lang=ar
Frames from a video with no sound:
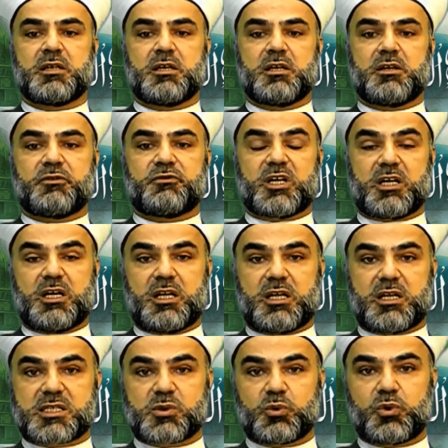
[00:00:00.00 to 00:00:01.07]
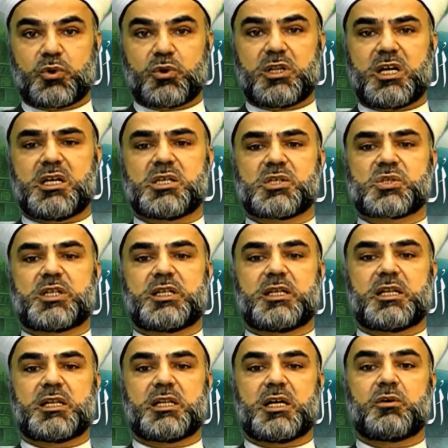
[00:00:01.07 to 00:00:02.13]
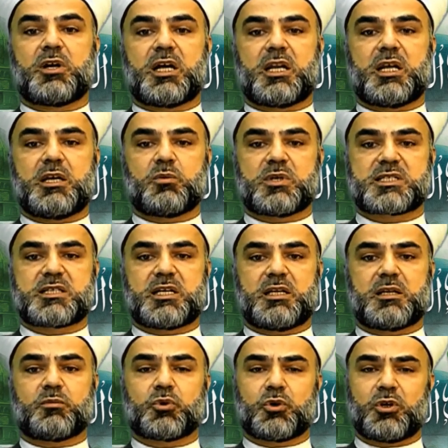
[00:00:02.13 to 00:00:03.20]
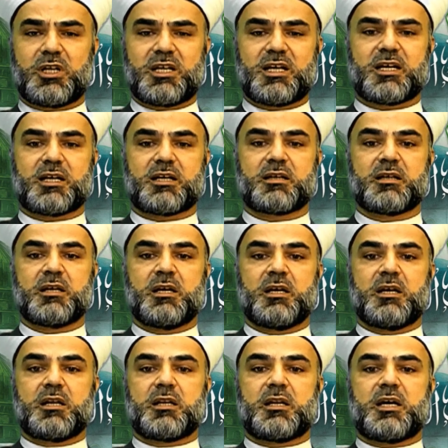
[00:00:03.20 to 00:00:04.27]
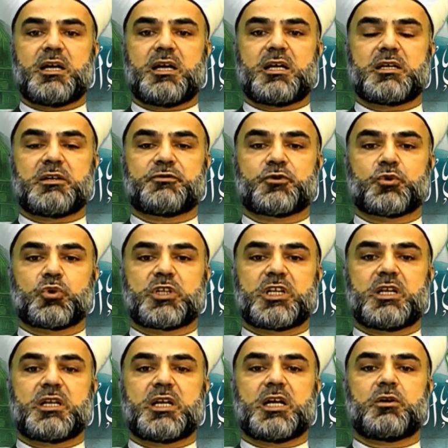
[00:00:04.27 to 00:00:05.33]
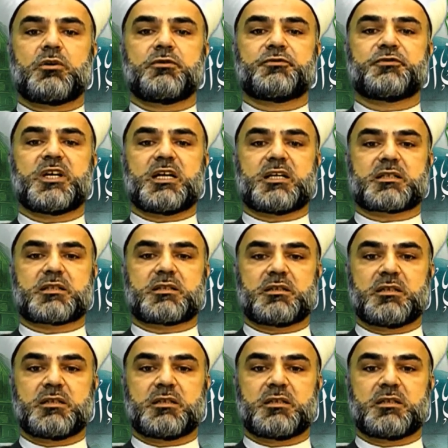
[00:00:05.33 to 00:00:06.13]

فقال رسول الله صلى الله عليه وسلم قلها لا يفضض الله فاك